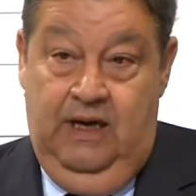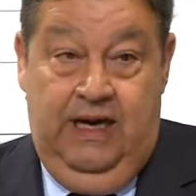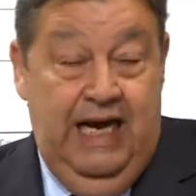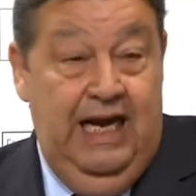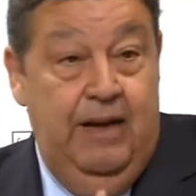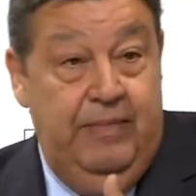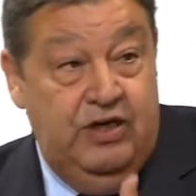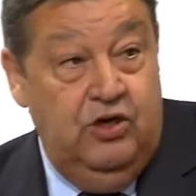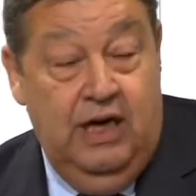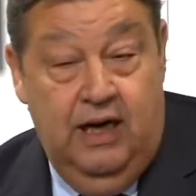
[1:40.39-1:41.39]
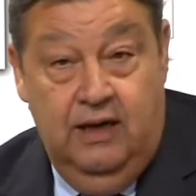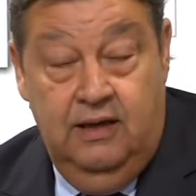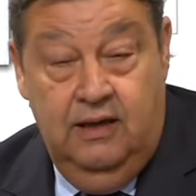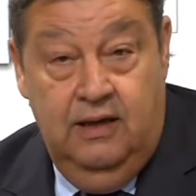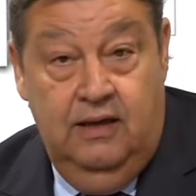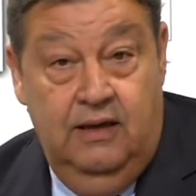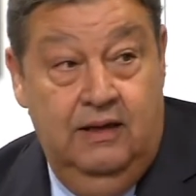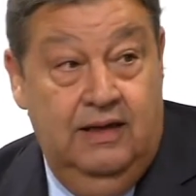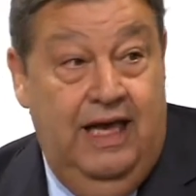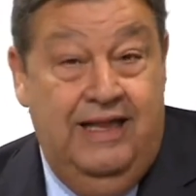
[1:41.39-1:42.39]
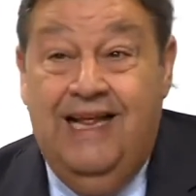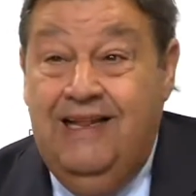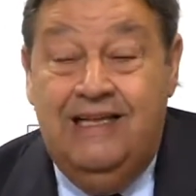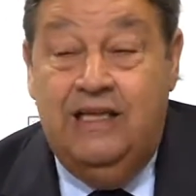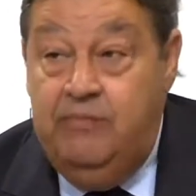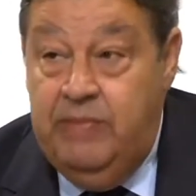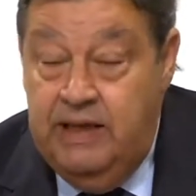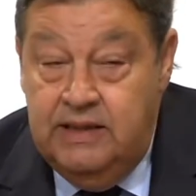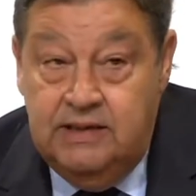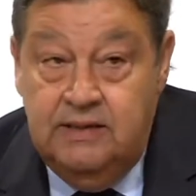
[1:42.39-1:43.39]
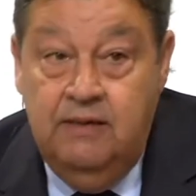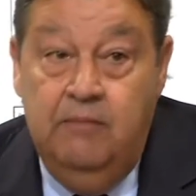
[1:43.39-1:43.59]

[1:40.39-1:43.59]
Que es la persona, quizá de este país,